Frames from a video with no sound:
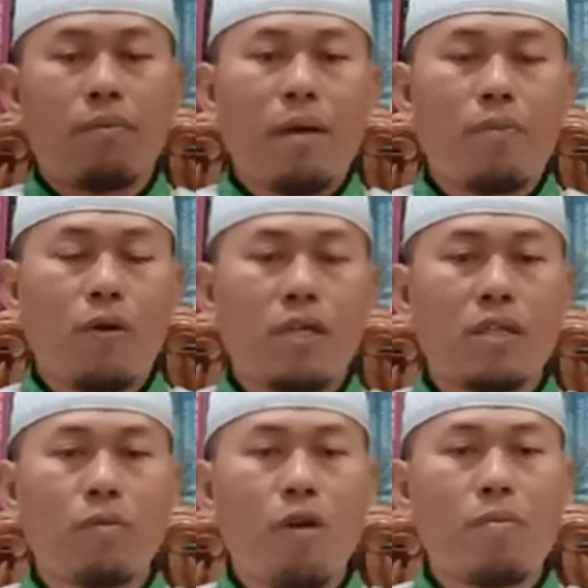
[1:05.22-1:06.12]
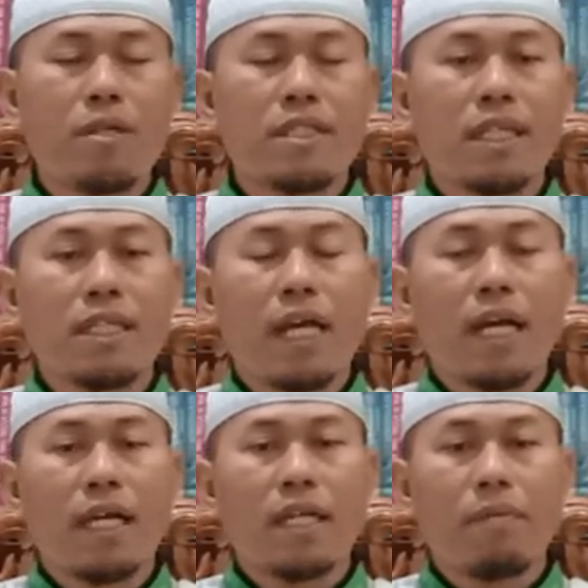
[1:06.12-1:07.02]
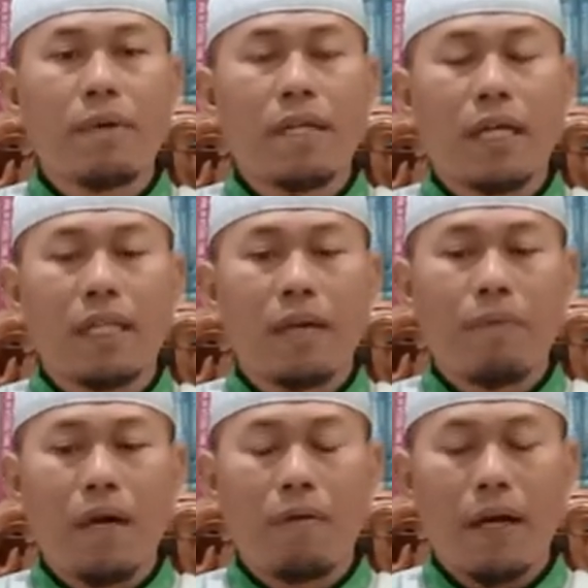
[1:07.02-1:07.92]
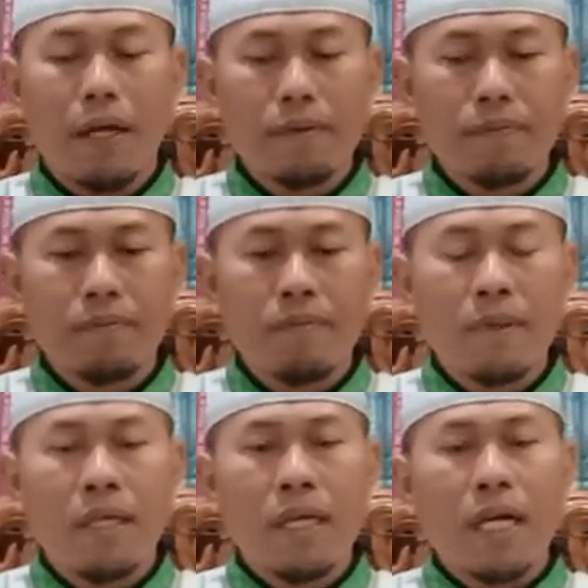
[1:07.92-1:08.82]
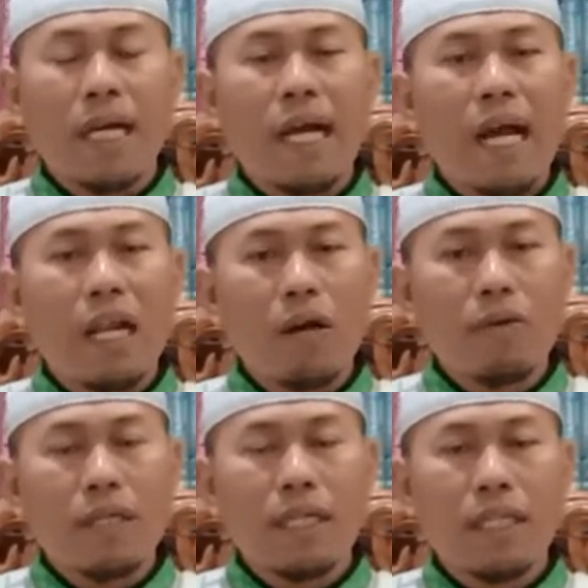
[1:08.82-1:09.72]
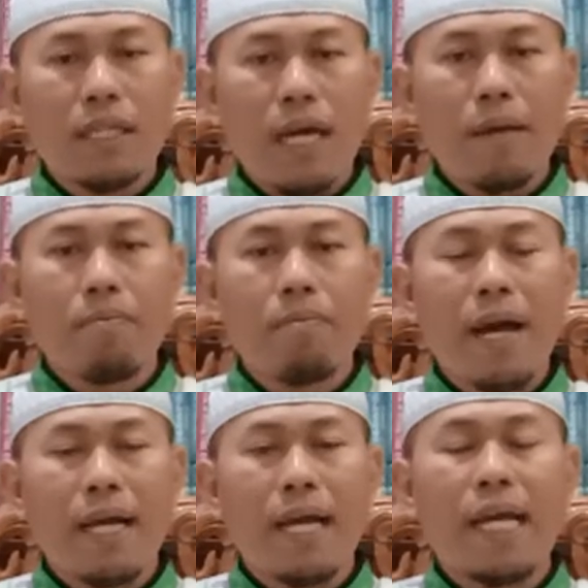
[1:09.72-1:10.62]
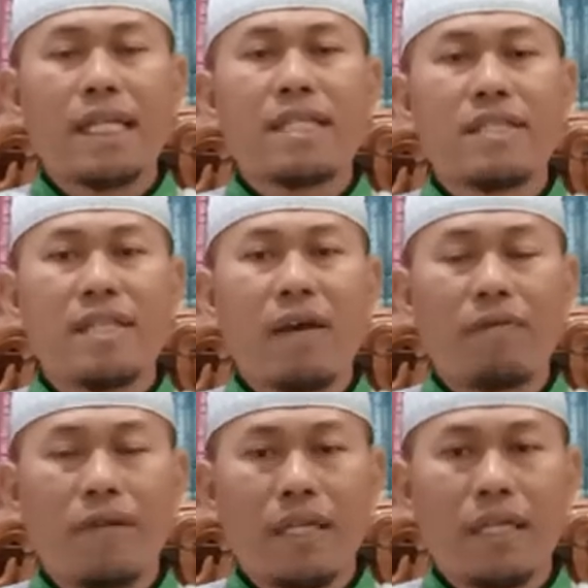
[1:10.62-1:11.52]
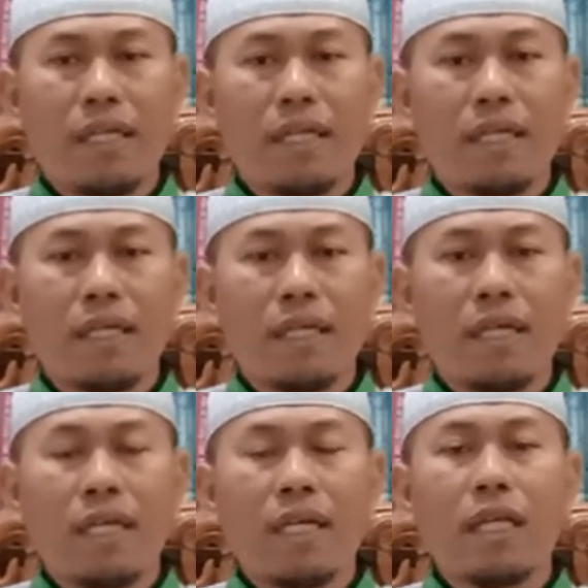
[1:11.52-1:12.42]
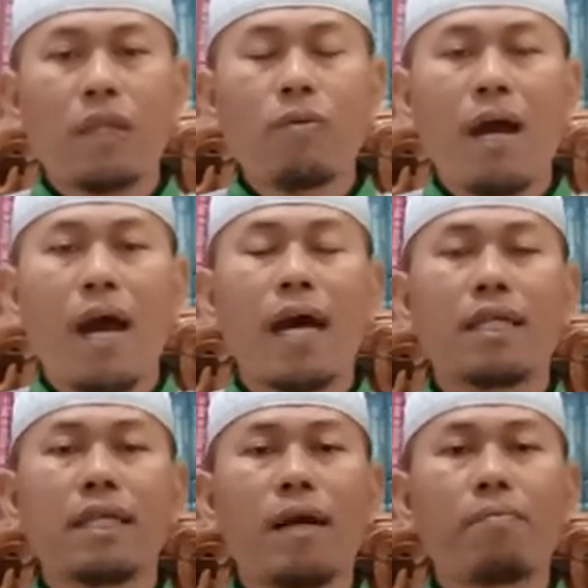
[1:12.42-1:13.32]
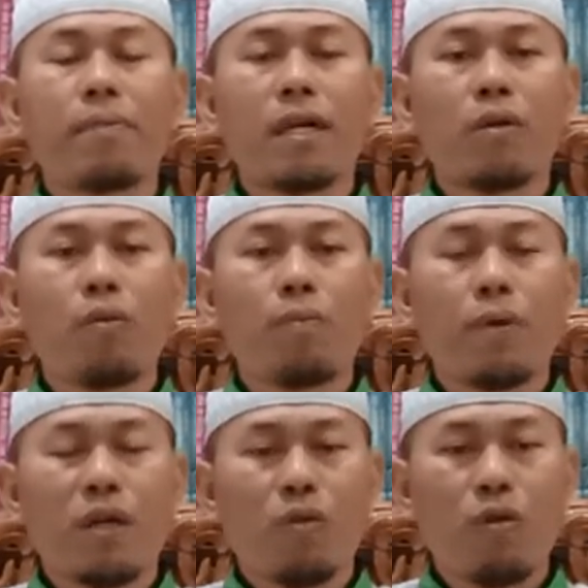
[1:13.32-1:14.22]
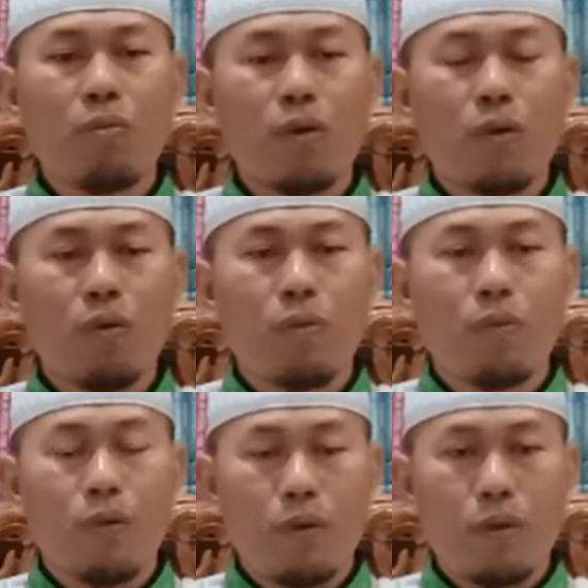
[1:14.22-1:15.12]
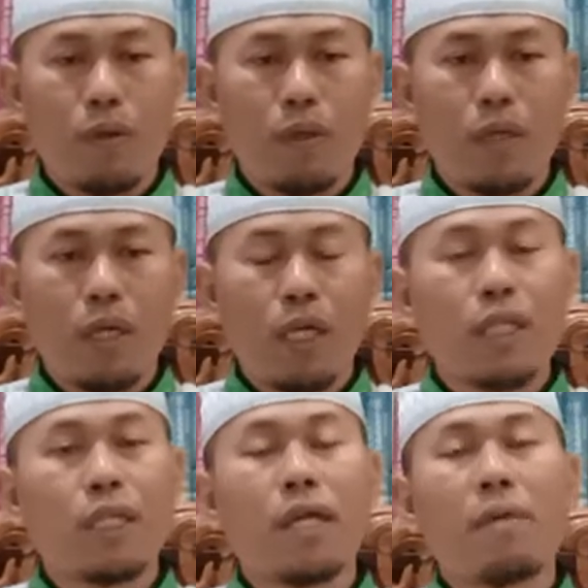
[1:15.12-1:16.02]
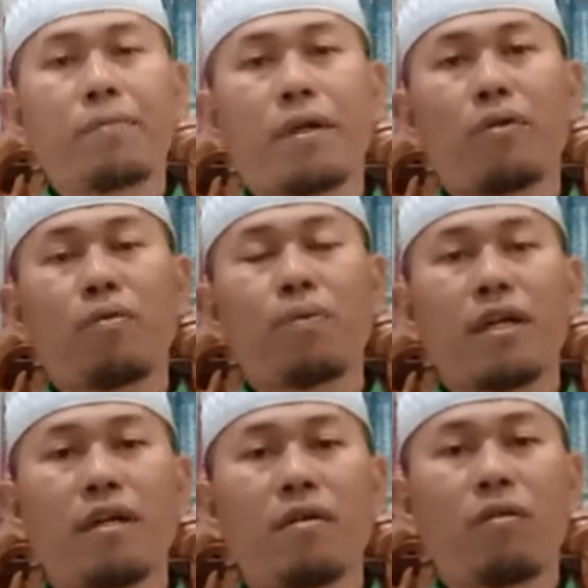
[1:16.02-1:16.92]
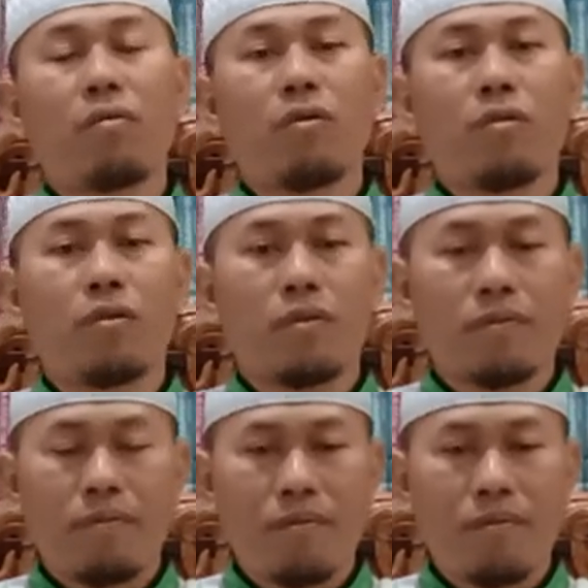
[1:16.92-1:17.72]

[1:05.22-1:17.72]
Imam Bukhari itu mau menceritakan kepada kita bahwa kalau kita makan sawi itu hanya perlu berkumur-kumur, tidak perlu berwudu.